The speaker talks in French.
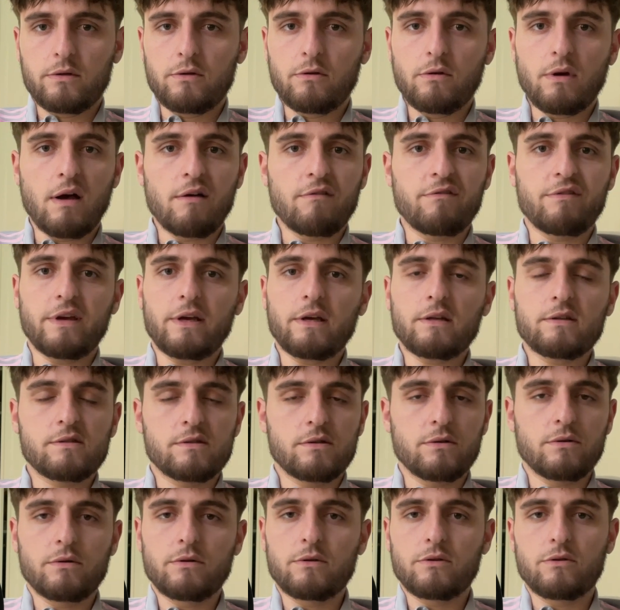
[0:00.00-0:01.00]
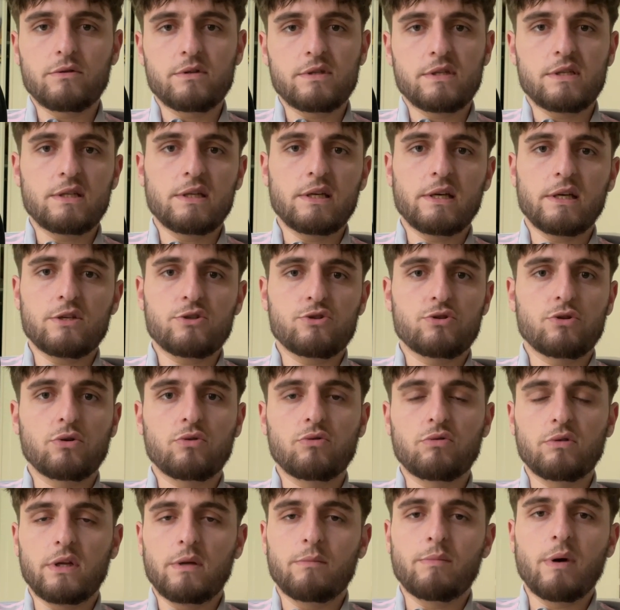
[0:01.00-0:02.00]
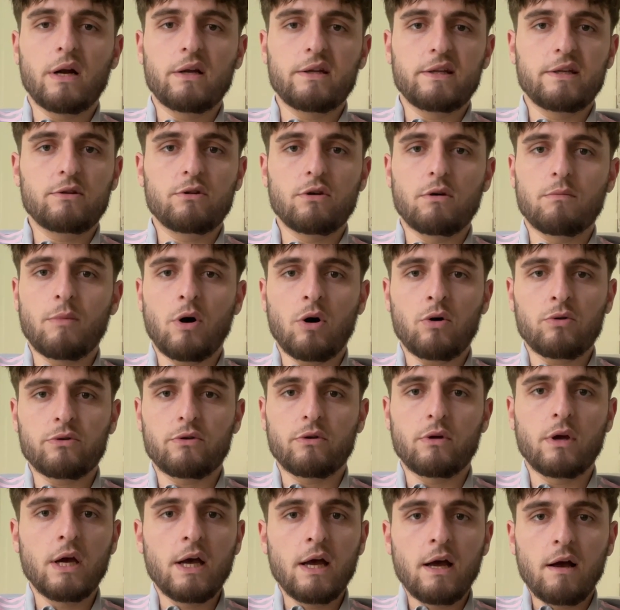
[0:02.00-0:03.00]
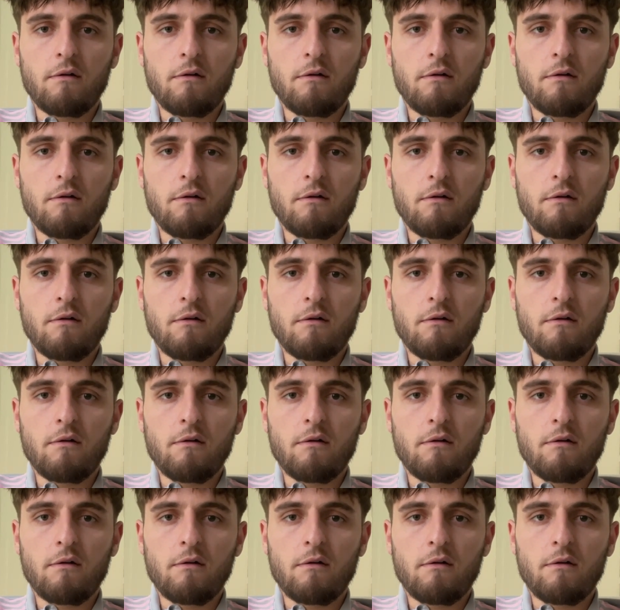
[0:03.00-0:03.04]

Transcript: de Avers de, de Ziyech, de Koulibaly, de Mande.